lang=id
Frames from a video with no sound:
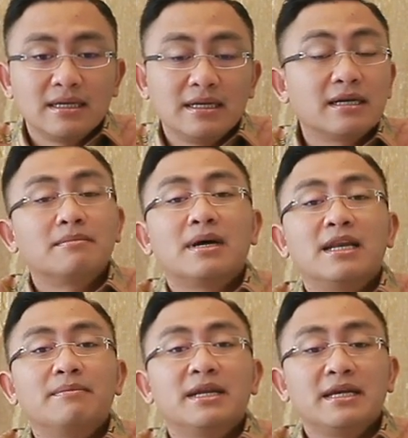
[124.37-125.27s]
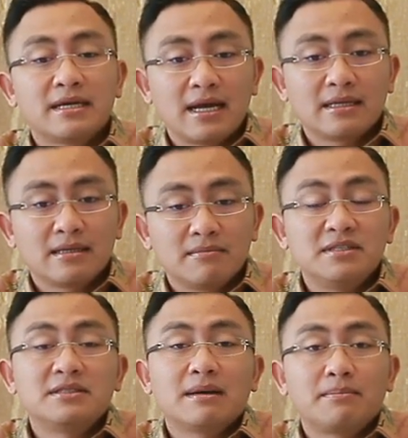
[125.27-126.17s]
ini kembali meningkat
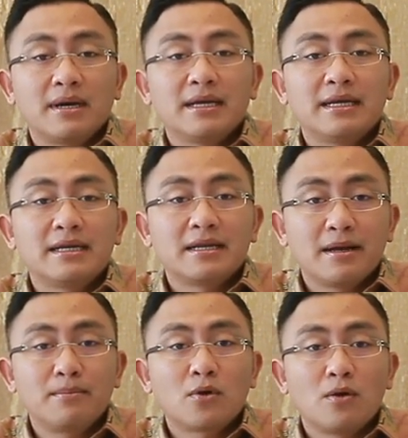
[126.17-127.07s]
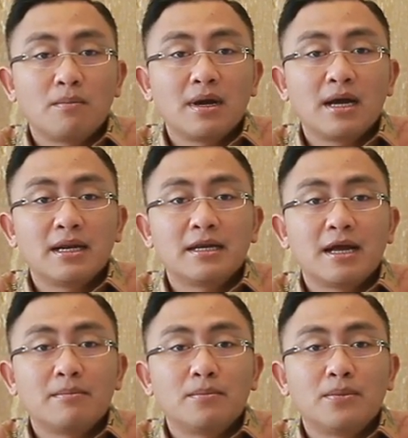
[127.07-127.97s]
mencapai
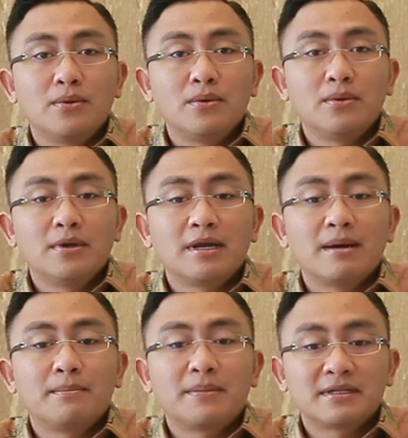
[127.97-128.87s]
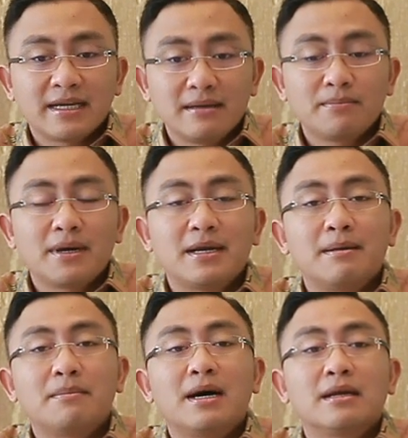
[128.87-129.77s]
6,66 persen pada
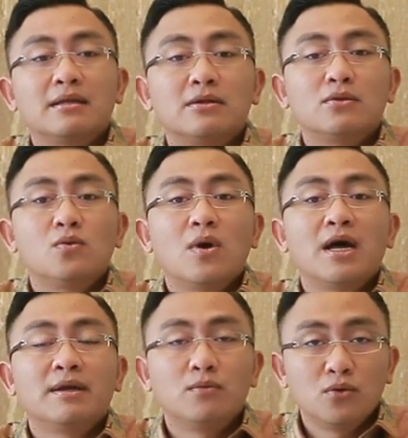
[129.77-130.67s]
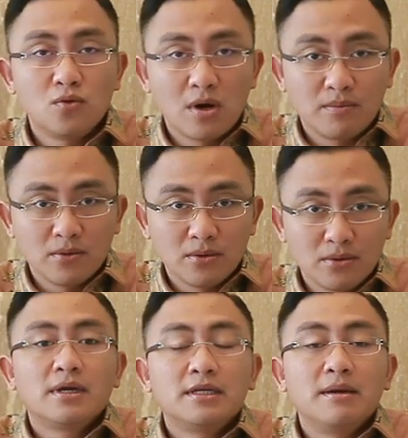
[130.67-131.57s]
Maret
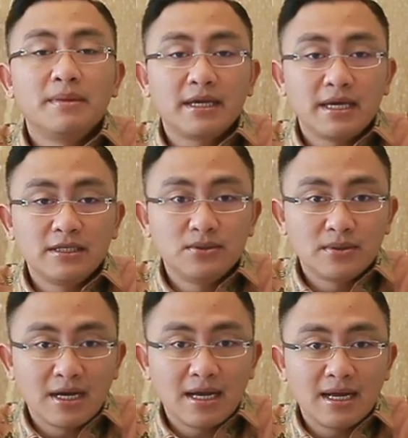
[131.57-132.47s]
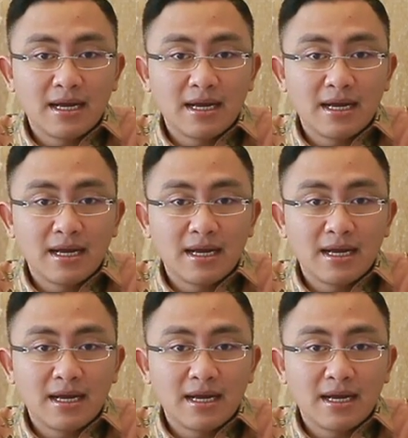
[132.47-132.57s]
2020. Demikian juga